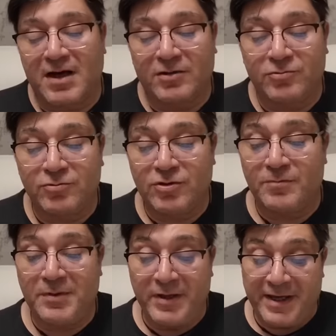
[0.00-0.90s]
году
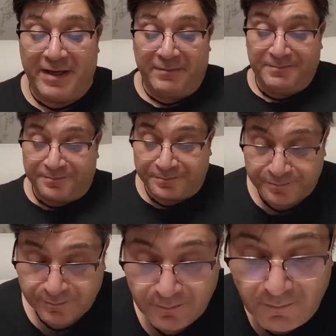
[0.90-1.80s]
юбилей
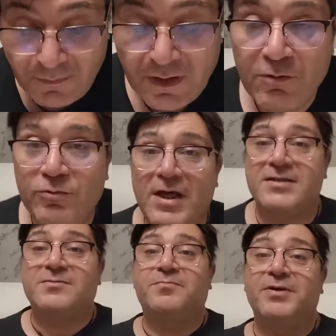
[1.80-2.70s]
у
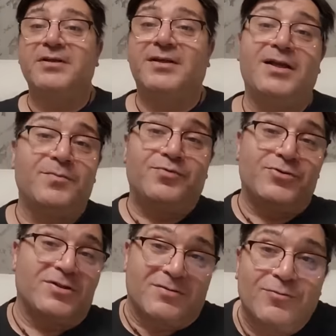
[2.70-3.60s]
нас был или
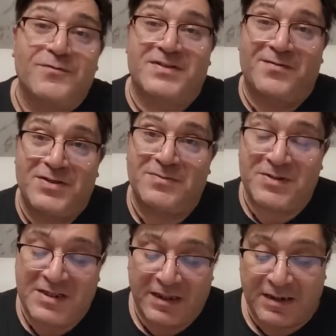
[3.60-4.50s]
будет, ну, в
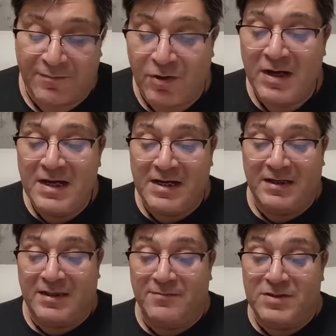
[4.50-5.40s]
зависимости от того,
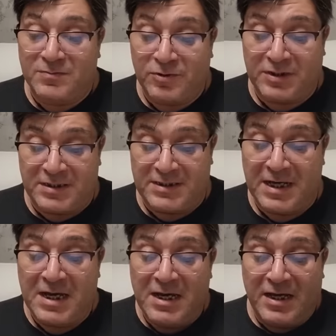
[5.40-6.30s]
когда вы смотрите
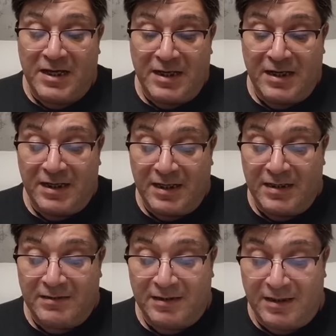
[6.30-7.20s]
а,
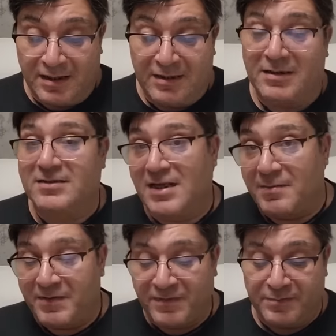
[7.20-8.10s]
э, этот
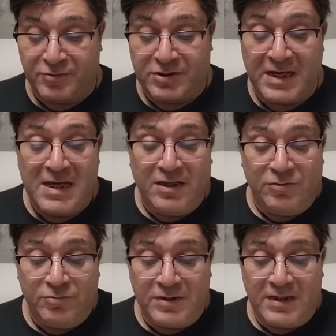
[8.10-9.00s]
самый выпуск.
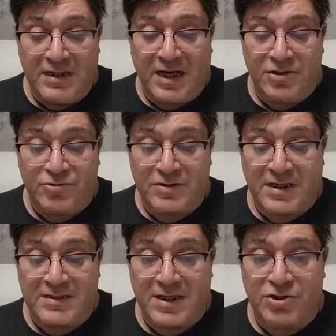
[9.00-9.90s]
Ну и хочу
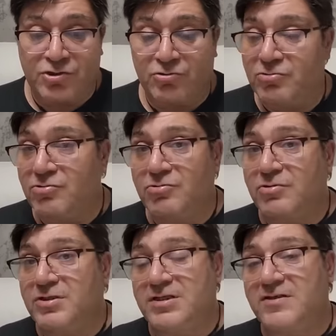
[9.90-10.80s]
сказать,
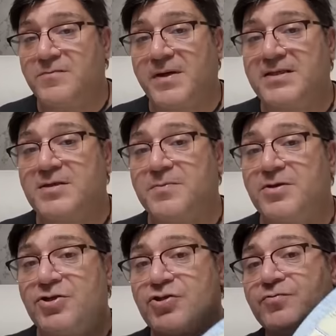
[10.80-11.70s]
что здесь, в принципе,
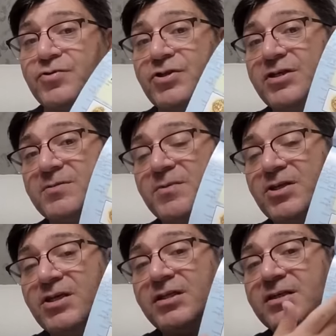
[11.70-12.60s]
ничего не
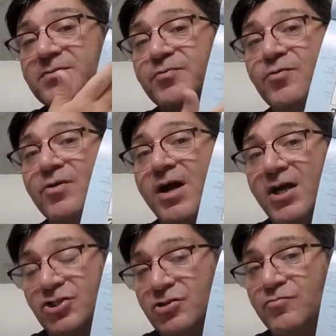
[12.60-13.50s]
изменилось. По
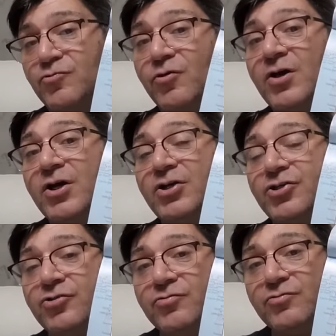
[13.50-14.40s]
каждому
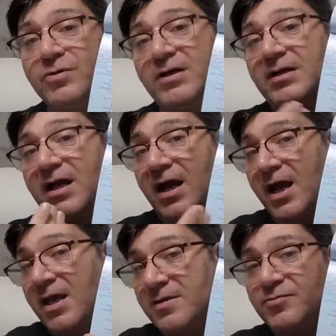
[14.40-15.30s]
дню э,
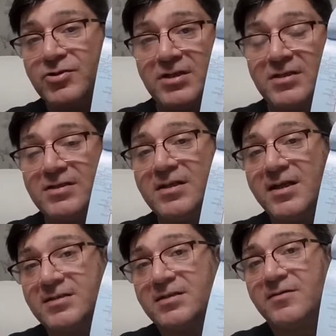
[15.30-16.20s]
какая-нибудь
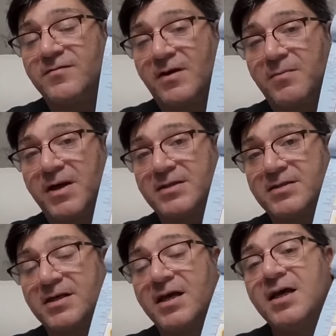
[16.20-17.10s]
интересная
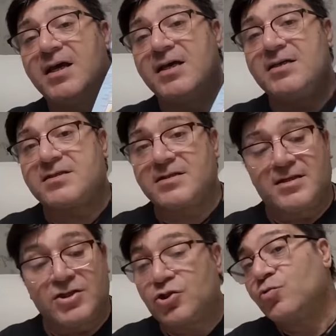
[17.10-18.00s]
информация из э,
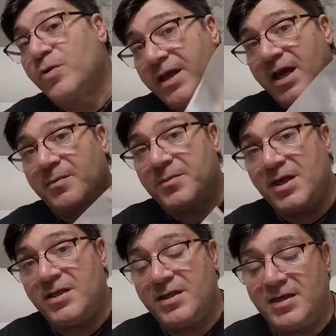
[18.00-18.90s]
истории
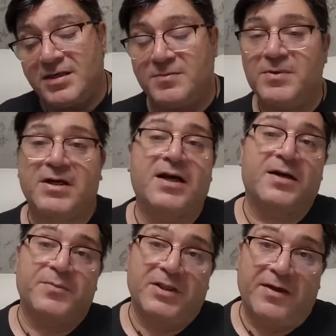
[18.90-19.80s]
Армении, из мира
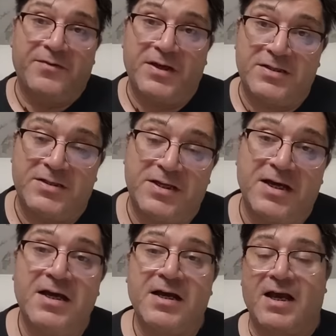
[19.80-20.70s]

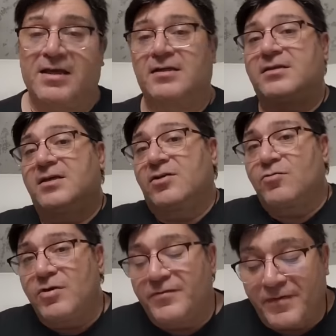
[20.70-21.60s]
армяноведения, каких-то
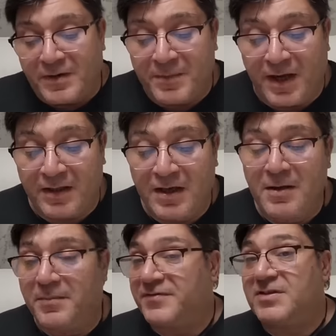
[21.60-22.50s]
героев армян
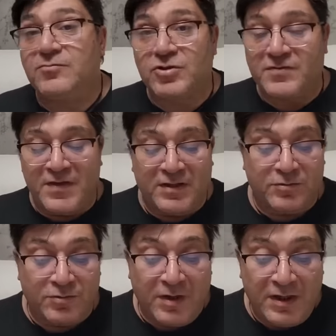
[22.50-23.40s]
по всему
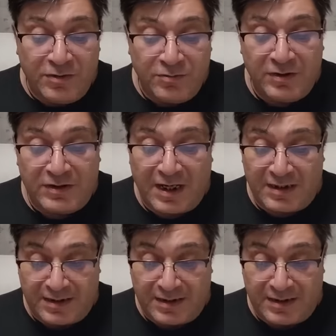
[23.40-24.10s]
свету, ну и так